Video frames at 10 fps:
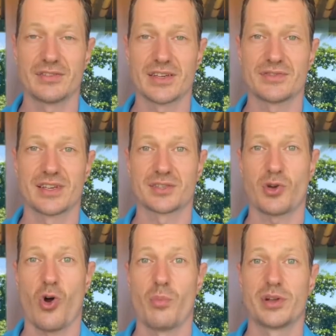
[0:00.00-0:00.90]
etwas, was
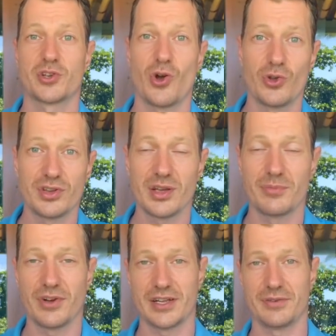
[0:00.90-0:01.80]
kommen könnte
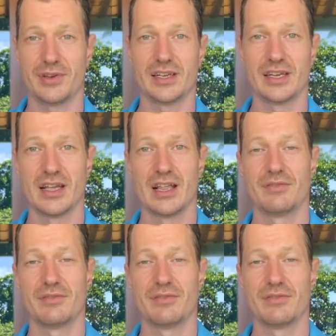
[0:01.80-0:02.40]
im Fall der Fälle,